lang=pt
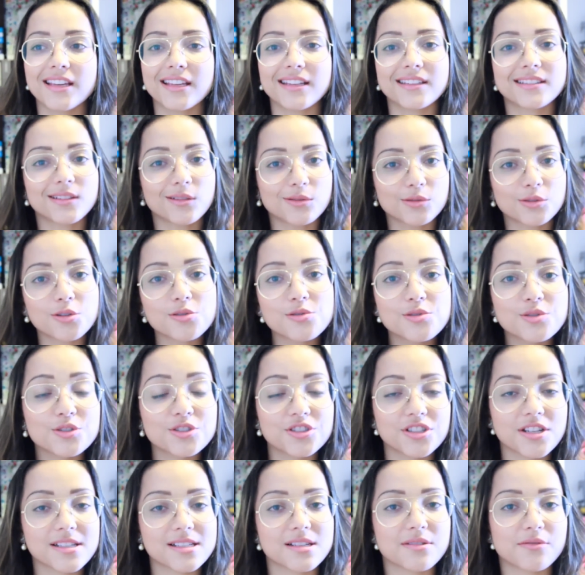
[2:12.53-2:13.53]
Então todos
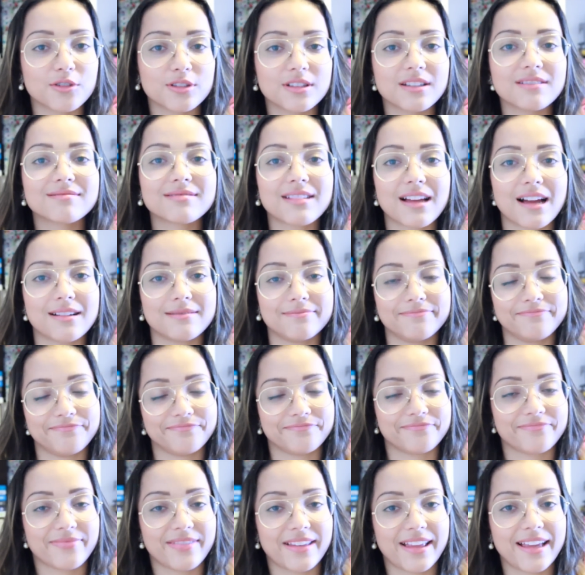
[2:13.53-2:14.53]
os dias eu vou tentar,
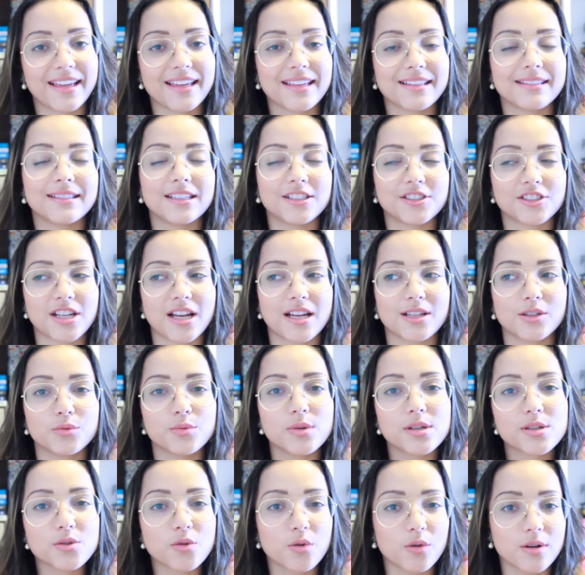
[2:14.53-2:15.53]
né, deixar
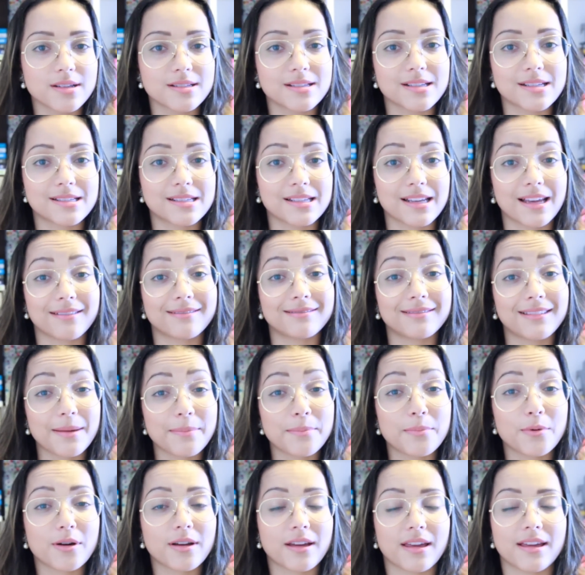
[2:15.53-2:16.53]
duas coisas assim, até
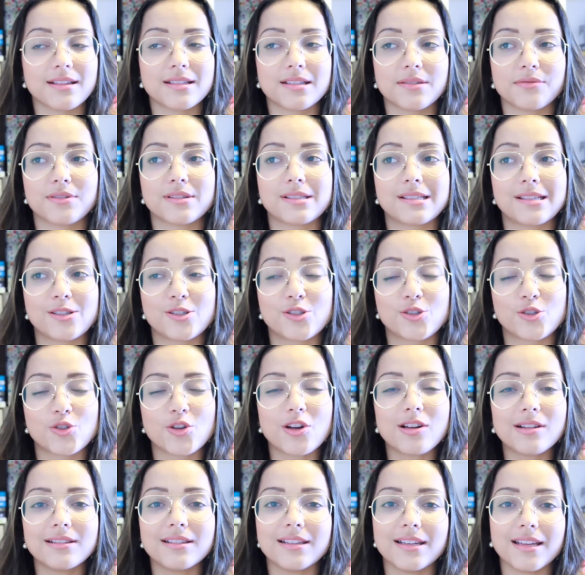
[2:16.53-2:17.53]
porque se você
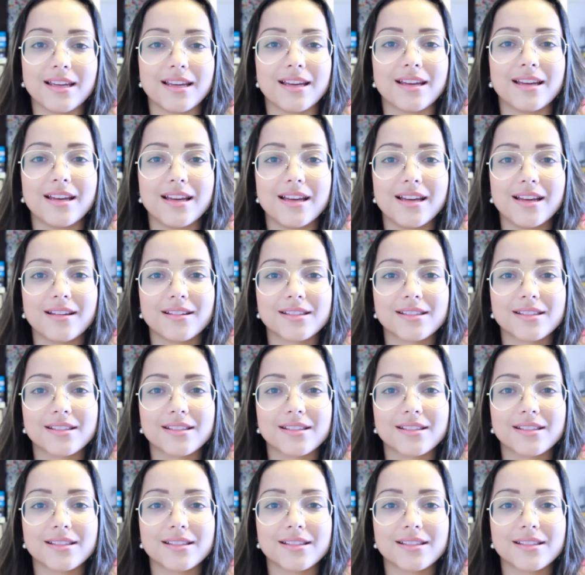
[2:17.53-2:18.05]
só ler,